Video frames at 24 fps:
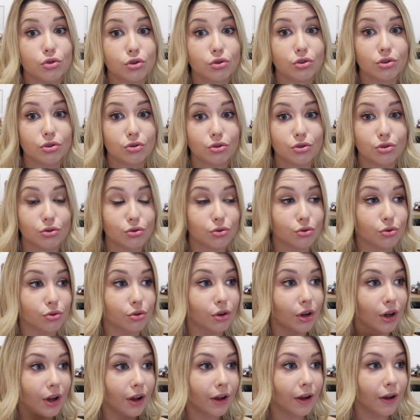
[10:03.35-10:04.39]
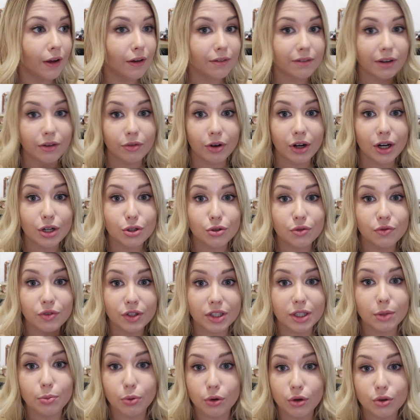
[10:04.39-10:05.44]
je, enfin voilà, je
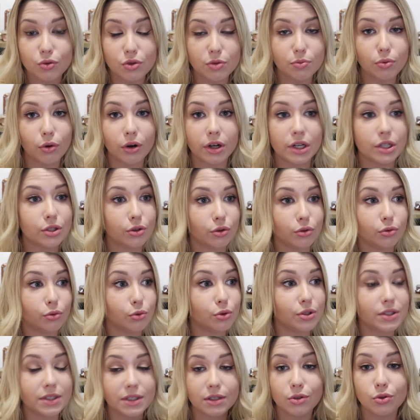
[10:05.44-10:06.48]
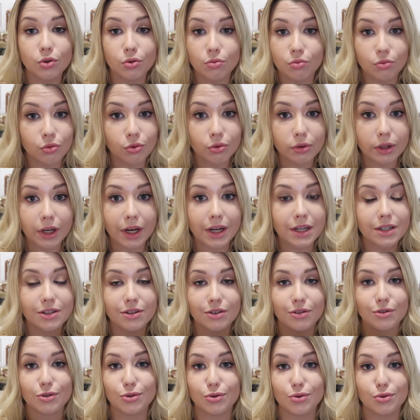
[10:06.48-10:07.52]
fais des produits pour les gens aussi de mon
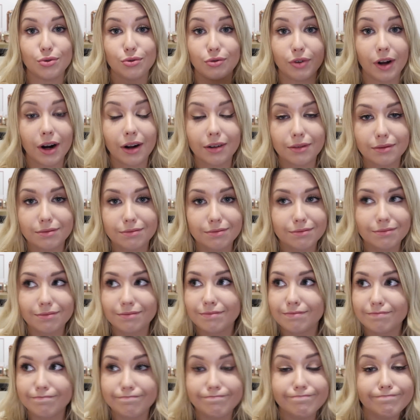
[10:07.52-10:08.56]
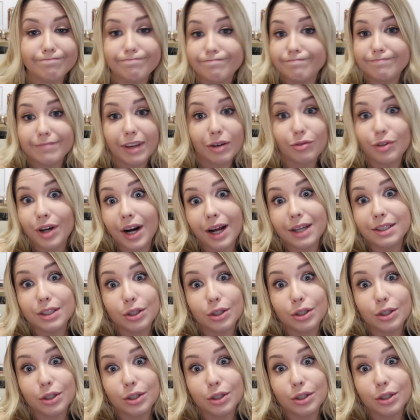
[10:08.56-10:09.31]
âge. Je voilà, voilà.